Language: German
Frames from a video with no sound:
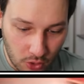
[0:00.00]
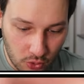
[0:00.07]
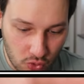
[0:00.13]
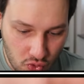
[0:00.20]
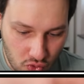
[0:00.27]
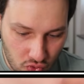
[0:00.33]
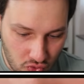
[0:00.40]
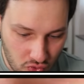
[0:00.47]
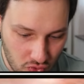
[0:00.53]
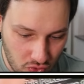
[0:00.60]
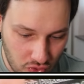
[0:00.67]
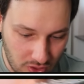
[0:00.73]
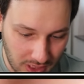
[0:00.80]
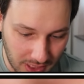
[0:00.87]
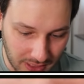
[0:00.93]

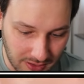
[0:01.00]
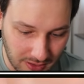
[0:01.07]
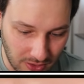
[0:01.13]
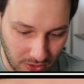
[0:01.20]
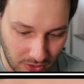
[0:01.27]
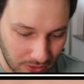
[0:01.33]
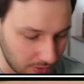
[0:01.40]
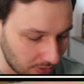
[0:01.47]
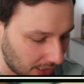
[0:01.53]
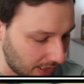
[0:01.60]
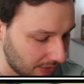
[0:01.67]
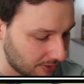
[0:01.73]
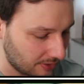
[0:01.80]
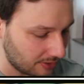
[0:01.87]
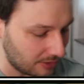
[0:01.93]
Uh, und dahinter noch ein
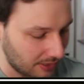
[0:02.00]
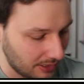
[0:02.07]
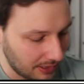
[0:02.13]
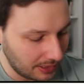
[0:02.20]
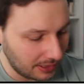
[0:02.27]
Koraidon.